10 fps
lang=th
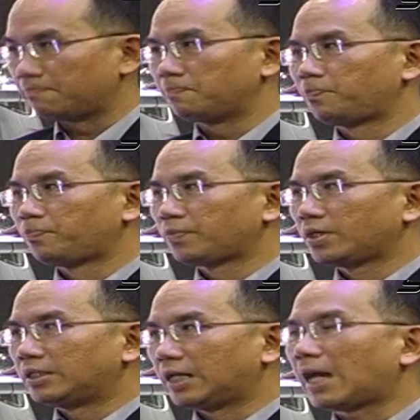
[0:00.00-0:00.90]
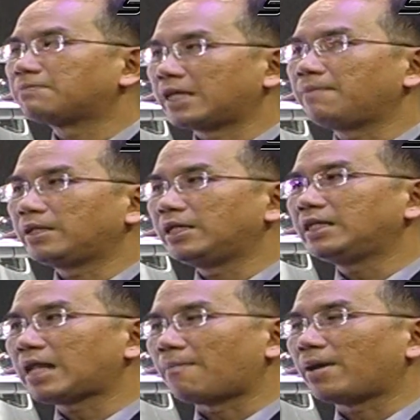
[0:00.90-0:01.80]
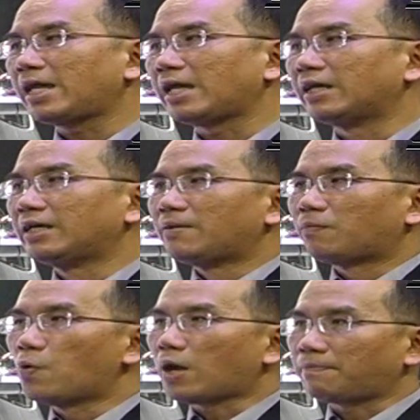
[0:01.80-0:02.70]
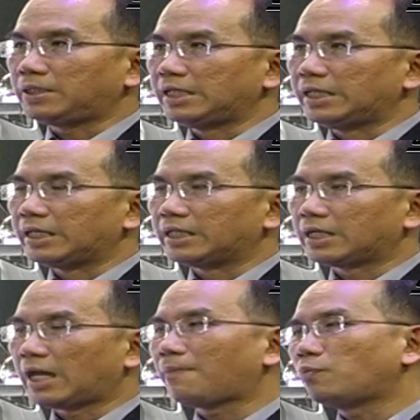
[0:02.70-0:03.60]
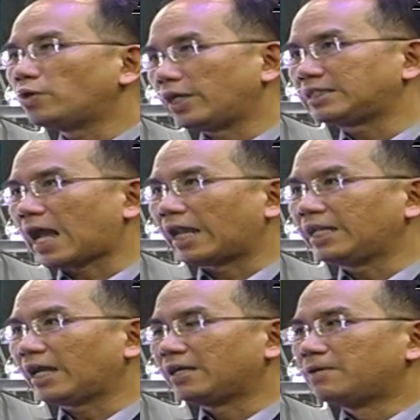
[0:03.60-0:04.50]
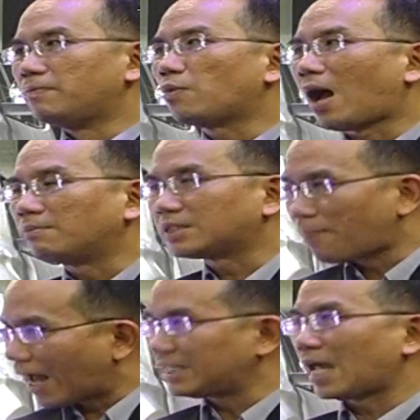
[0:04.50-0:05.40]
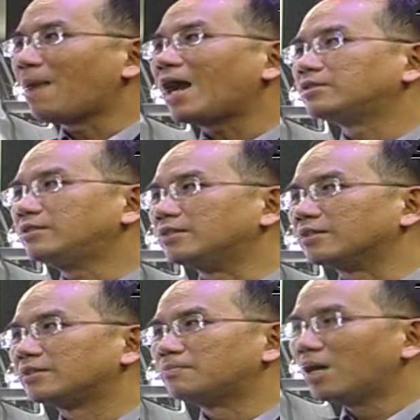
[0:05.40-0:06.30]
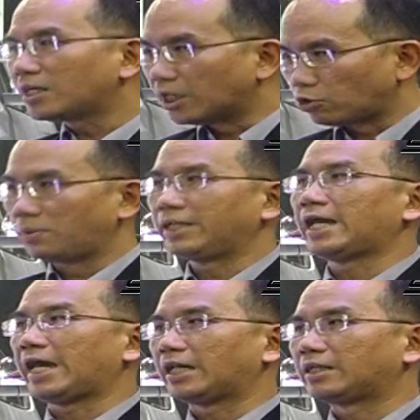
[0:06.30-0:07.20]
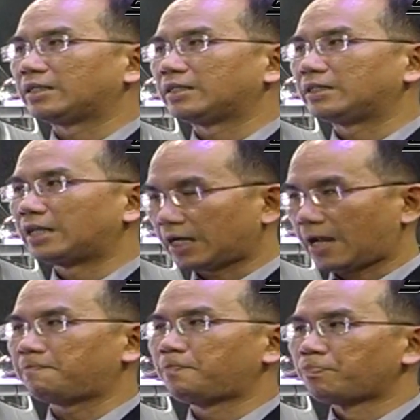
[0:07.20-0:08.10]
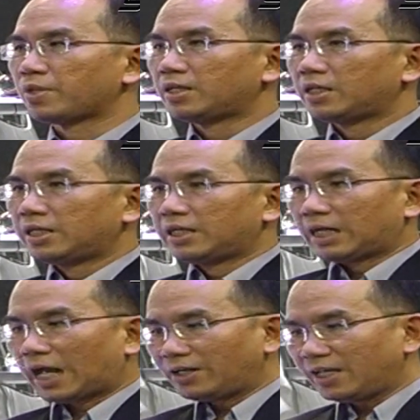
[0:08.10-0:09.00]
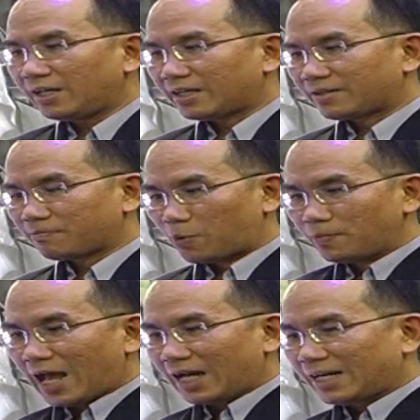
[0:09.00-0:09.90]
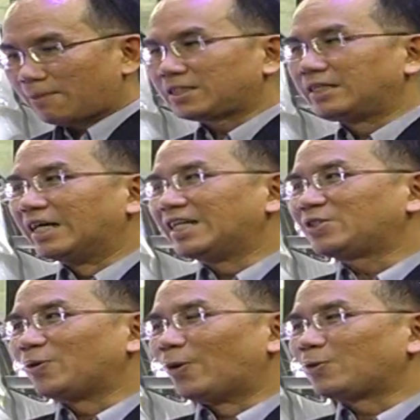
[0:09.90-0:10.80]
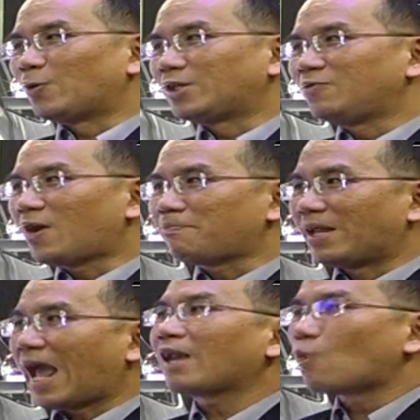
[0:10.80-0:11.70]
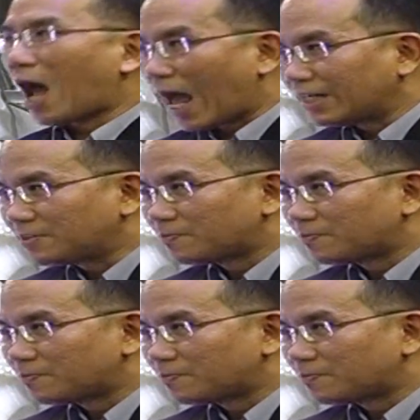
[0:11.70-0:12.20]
ฟครับผมนะครับเซฟตี้ที่ทำให้ผู้ขับขี่นะครับผู้โดยสารเนี่ยมีความสบายใจมากขึ้นเมื่อเกิดอุบัติเหตุครับนะครับคราวนี้ผมอยากนำเสนอในส่วนของตัวที่ว่าเป็นแอดวาน